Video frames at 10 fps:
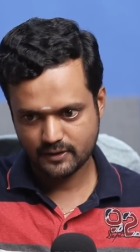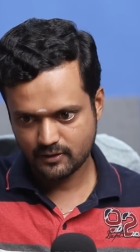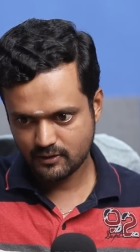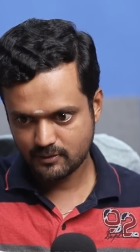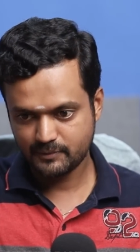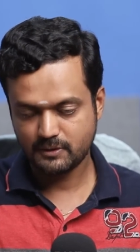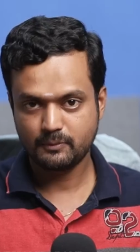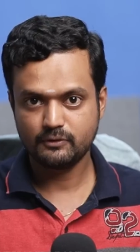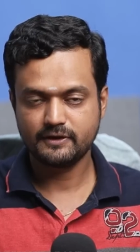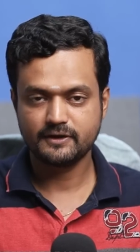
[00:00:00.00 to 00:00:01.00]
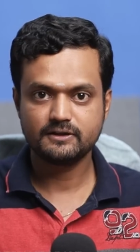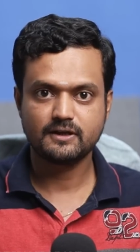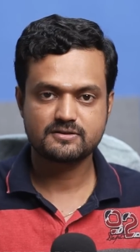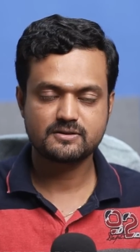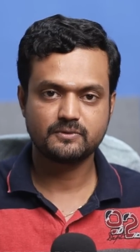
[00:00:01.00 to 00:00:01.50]
எல்லா பிறப்புகளும்
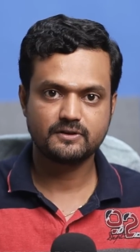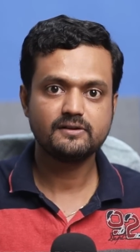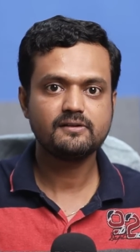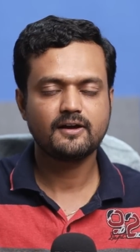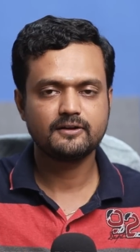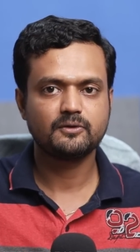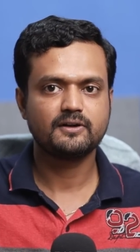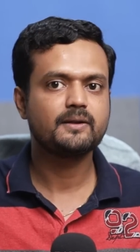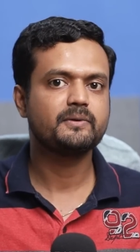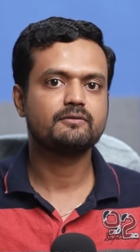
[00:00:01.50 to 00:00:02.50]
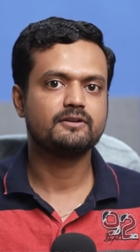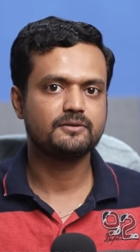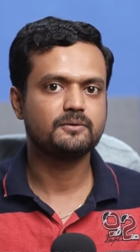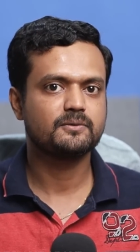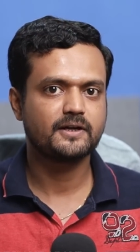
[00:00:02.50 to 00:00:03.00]
எடுத்து கஷ்டப்பட்டு அந்த ஒரு நிலைமைக்கு
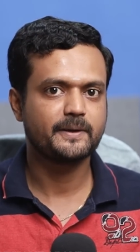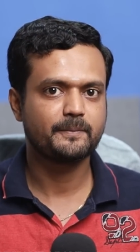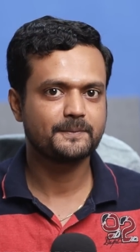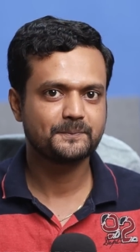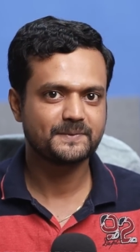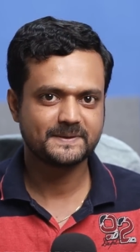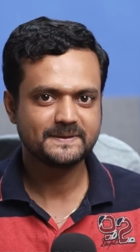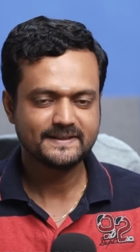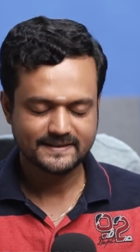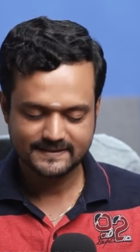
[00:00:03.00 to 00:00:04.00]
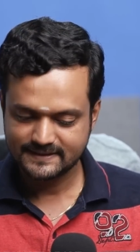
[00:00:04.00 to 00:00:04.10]
வந்திருக்கும் கண்டிப்பாக ரைட்